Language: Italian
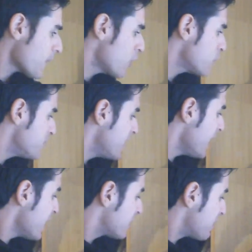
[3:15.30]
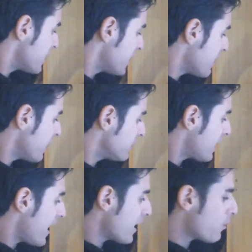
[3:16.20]
Lo Splitter X
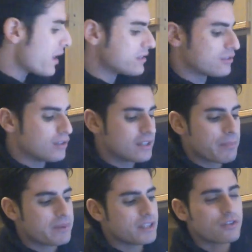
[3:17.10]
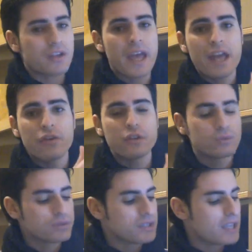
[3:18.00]
praticamente è questo, il tappetino che noi
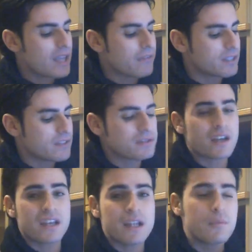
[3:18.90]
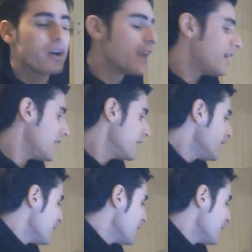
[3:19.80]
tutti avete visto anche nel mio canale.